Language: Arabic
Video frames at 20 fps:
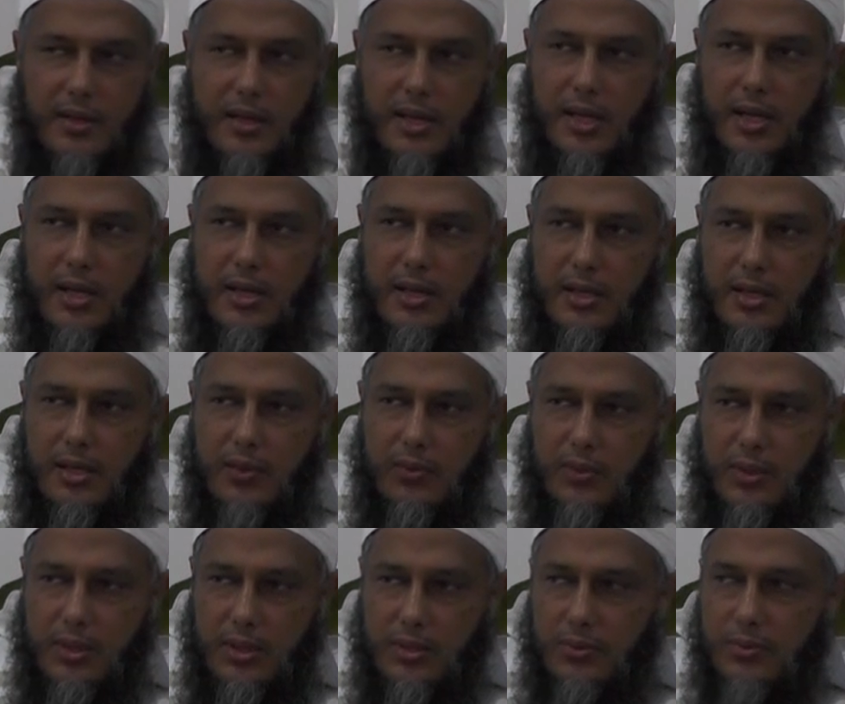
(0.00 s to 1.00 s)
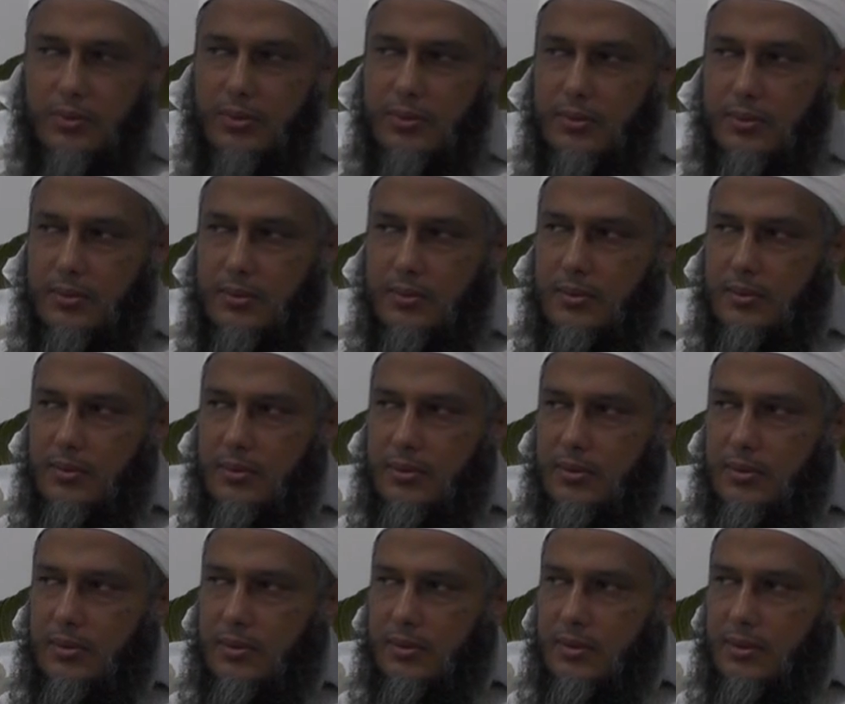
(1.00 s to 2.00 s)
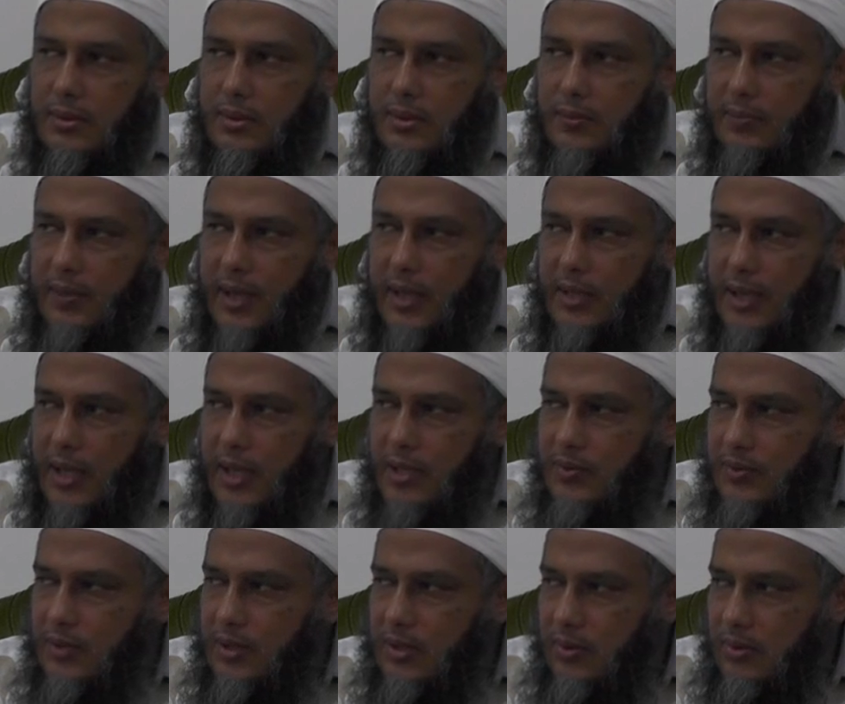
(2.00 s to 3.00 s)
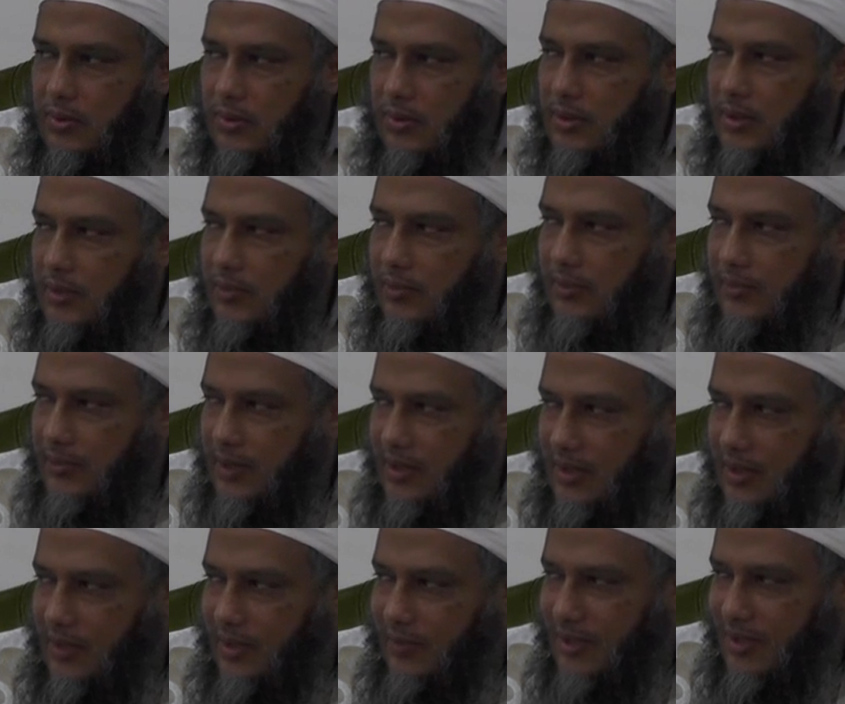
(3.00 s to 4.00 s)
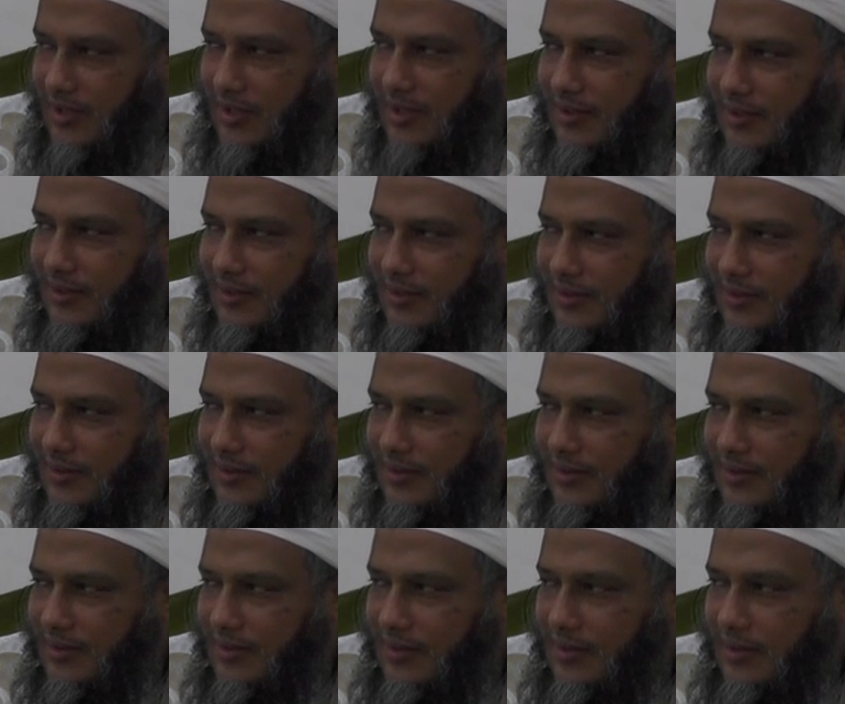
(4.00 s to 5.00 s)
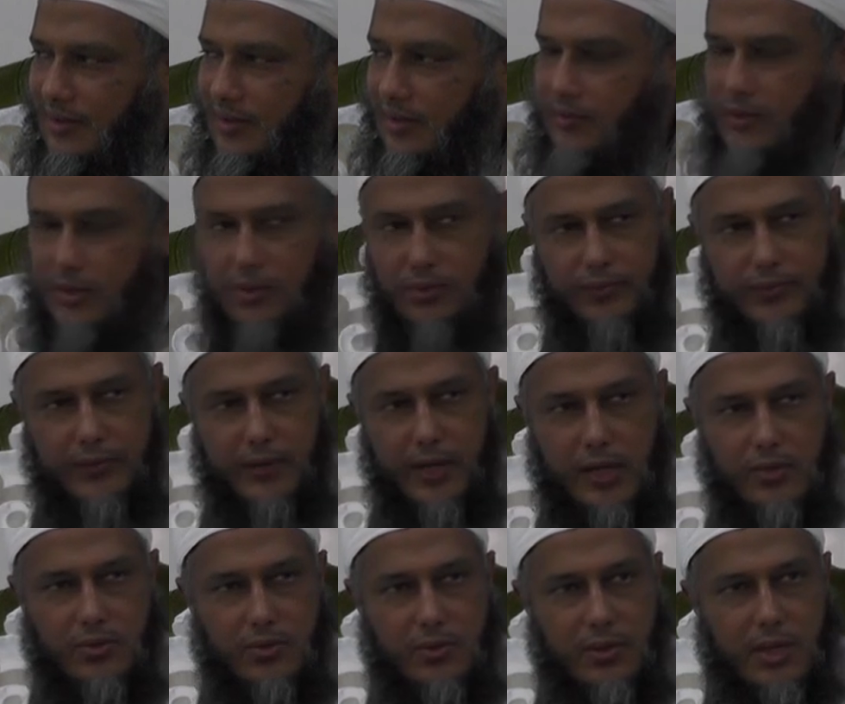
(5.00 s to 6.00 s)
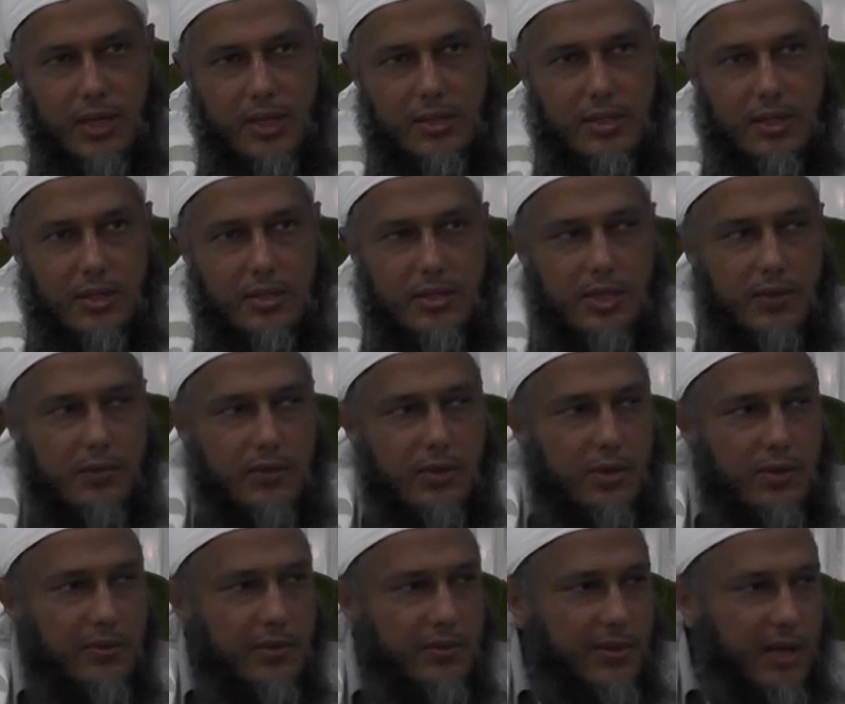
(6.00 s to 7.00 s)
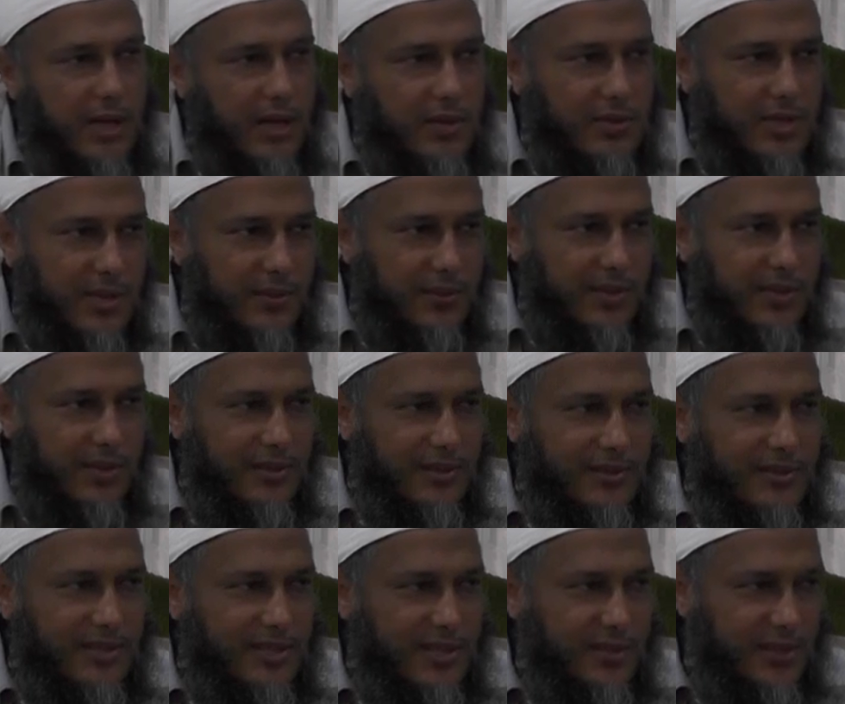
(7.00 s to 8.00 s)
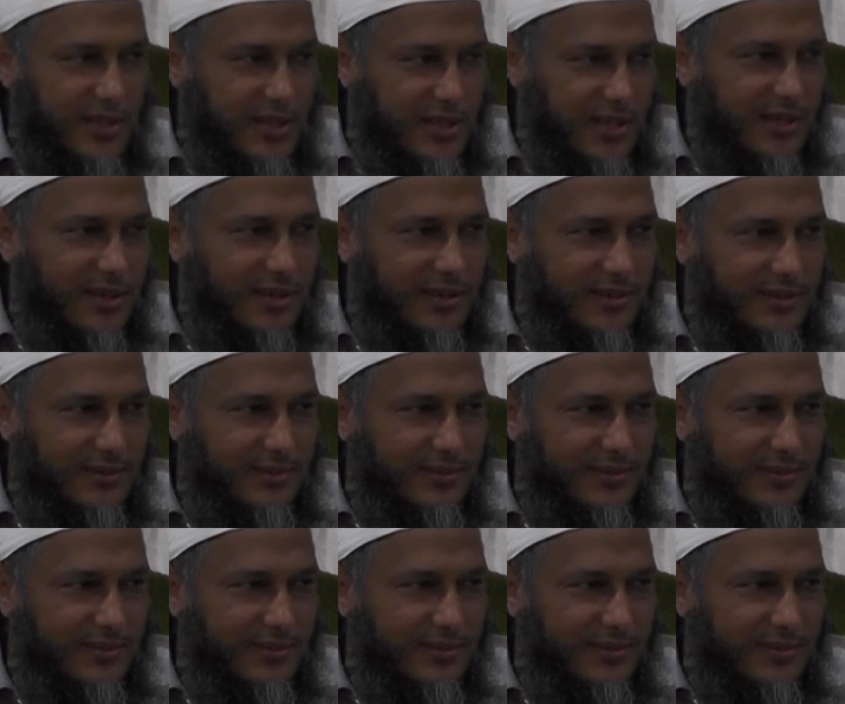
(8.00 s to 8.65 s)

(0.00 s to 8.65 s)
كالذين ولدوا بعد غزوة أحد في المدينة مثلا فتوفي رسول الله صلى الله عليه وسلم وهو ابناء سبع سبع سنين